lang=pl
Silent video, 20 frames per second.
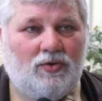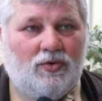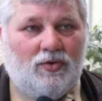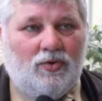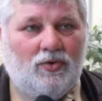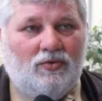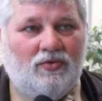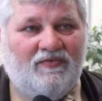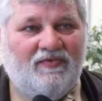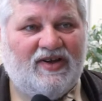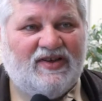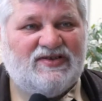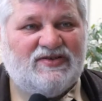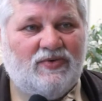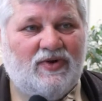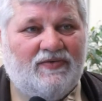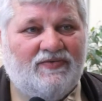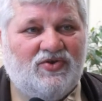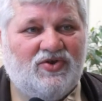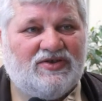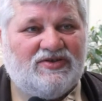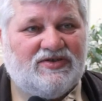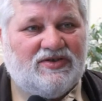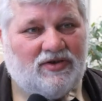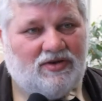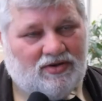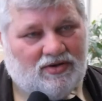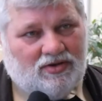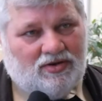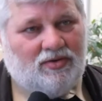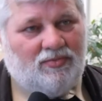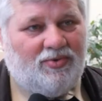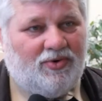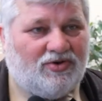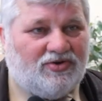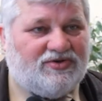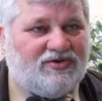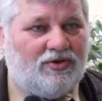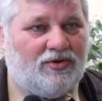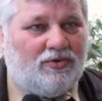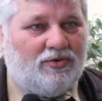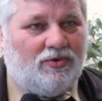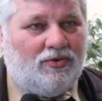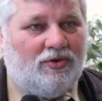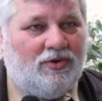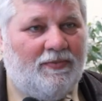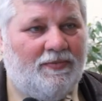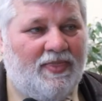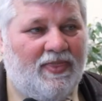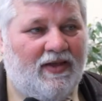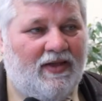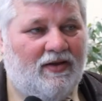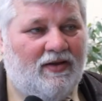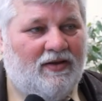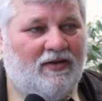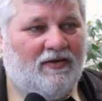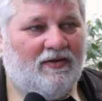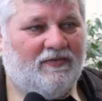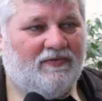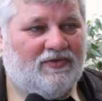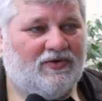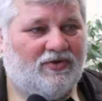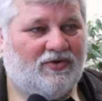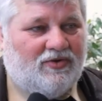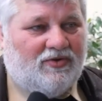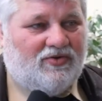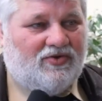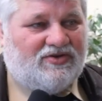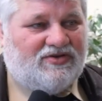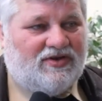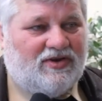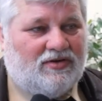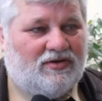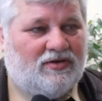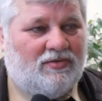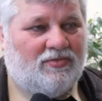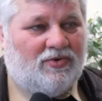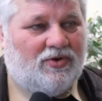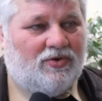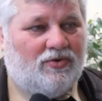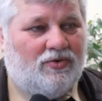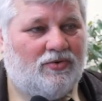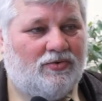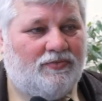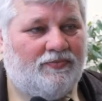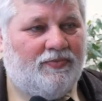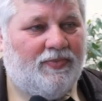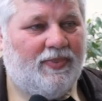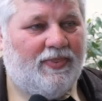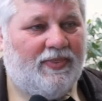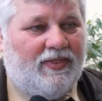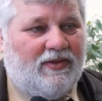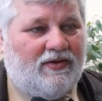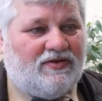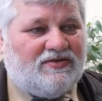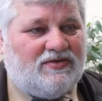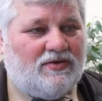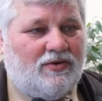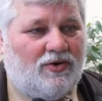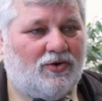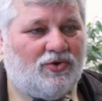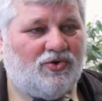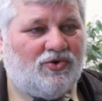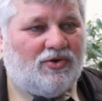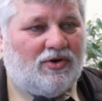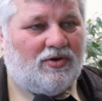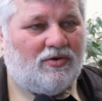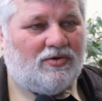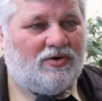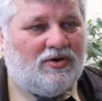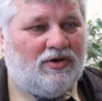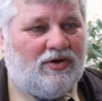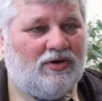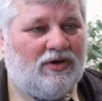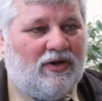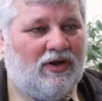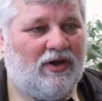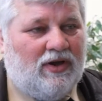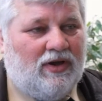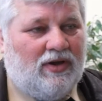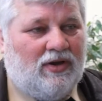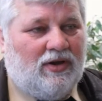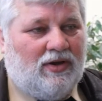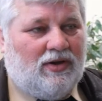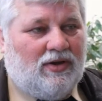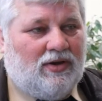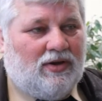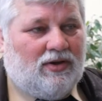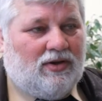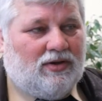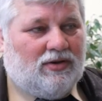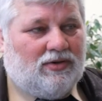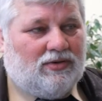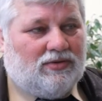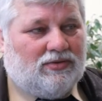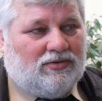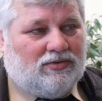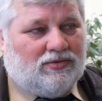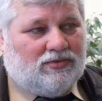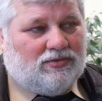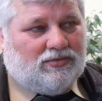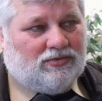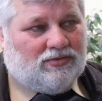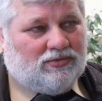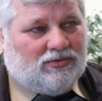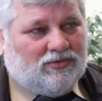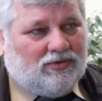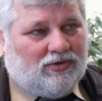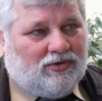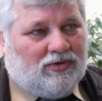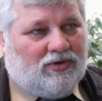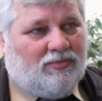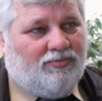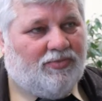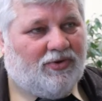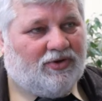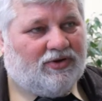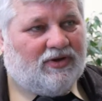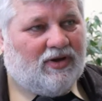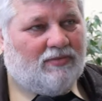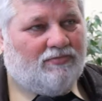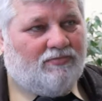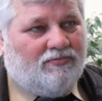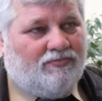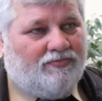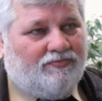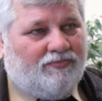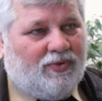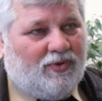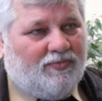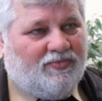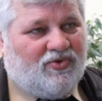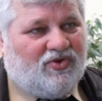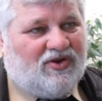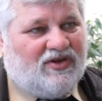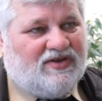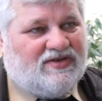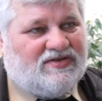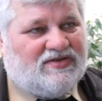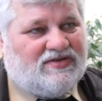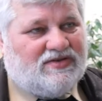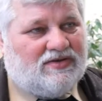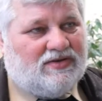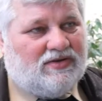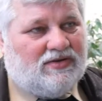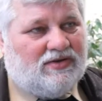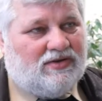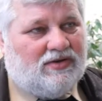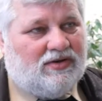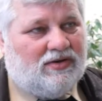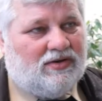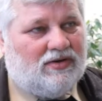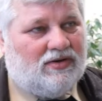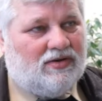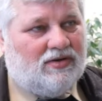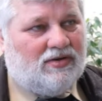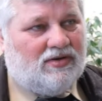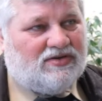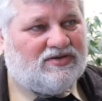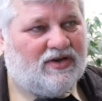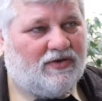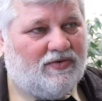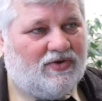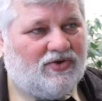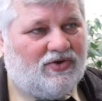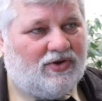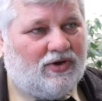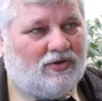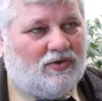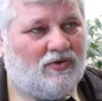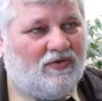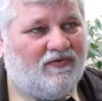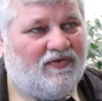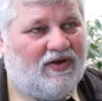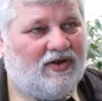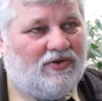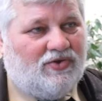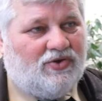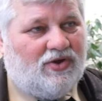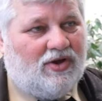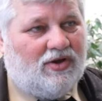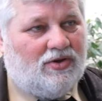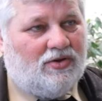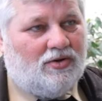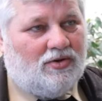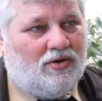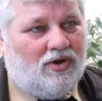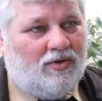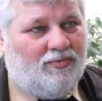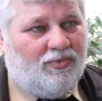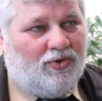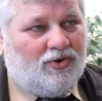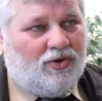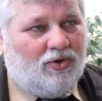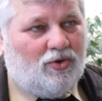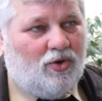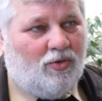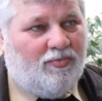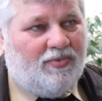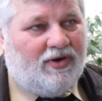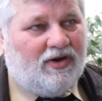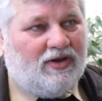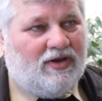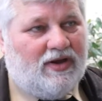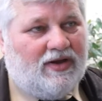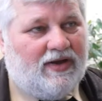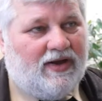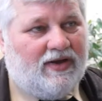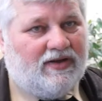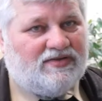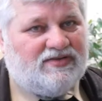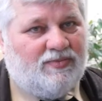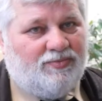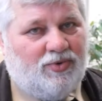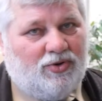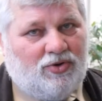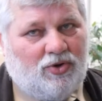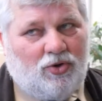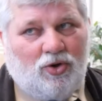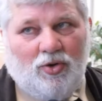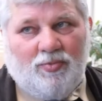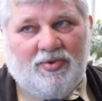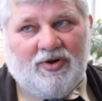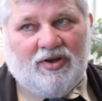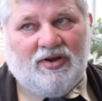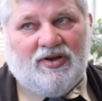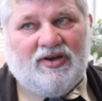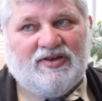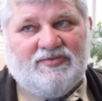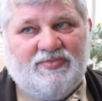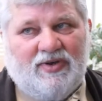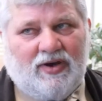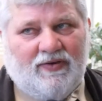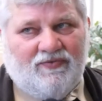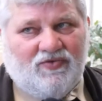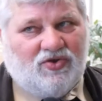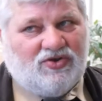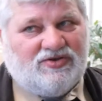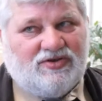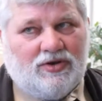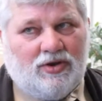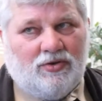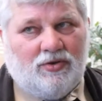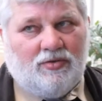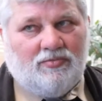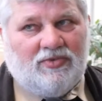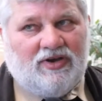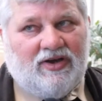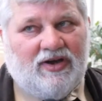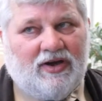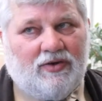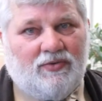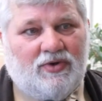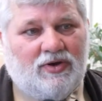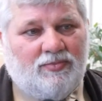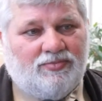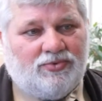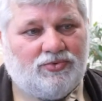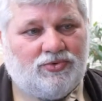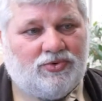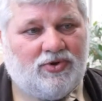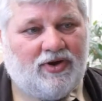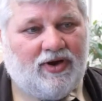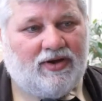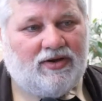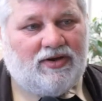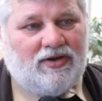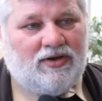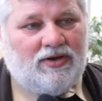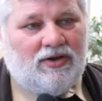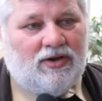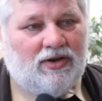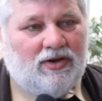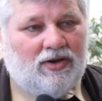król Wacław Czeski i polski król w 1300 roku to jest grosz szeroki. No i potem poprzez e, e, całe średniowiecze do epoki Kopernika. Z epoki Kopernika zbieram wszystkie nominały i półtoraki